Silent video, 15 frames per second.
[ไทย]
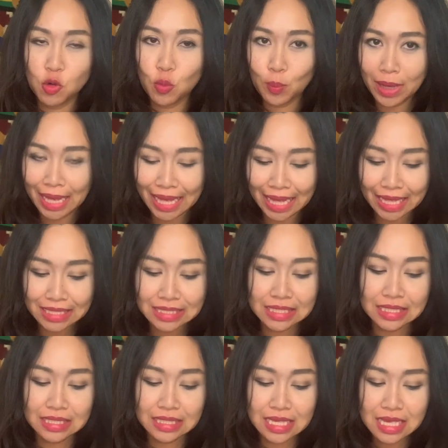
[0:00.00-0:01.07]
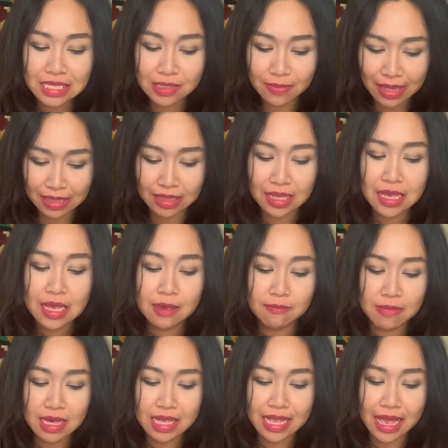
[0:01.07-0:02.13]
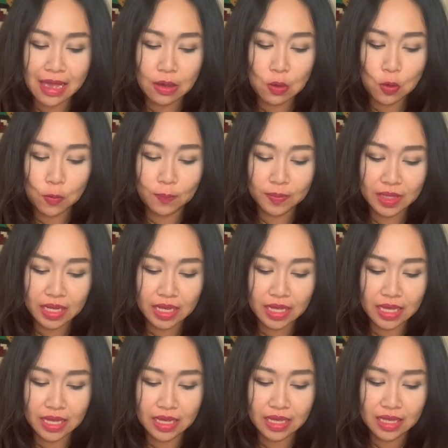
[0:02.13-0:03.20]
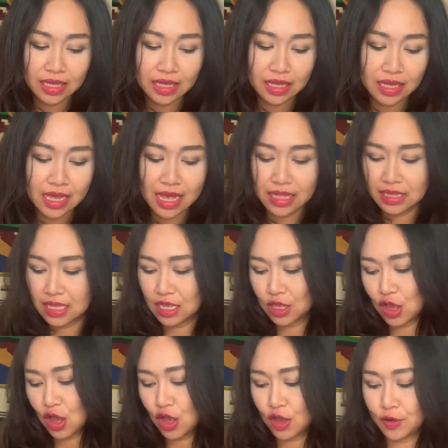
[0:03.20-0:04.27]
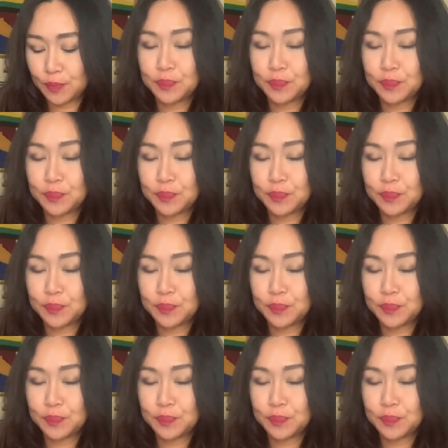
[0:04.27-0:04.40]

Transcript: กุมภาถึง21 มีนาคมนะคะอันนี้ก็